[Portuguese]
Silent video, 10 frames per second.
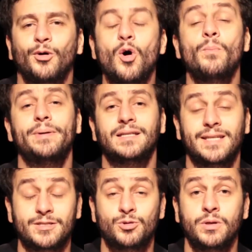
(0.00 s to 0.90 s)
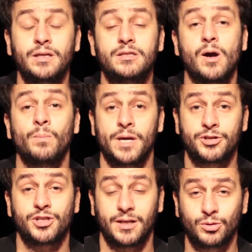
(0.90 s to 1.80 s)
Com um pretexto
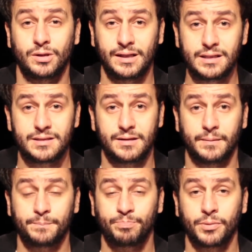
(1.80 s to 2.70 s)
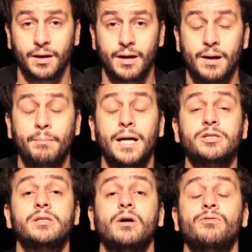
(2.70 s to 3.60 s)
inicialmente naturalista,
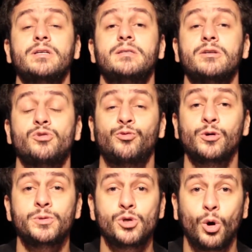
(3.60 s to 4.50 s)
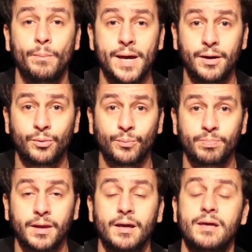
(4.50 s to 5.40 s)
Martin talvez seja o filme de Romero
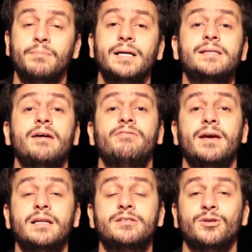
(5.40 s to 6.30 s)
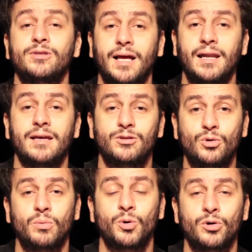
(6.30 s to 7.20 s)
que mais revele seu talento
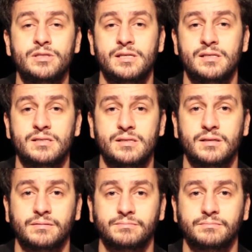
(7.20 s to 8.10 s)
como roteirista.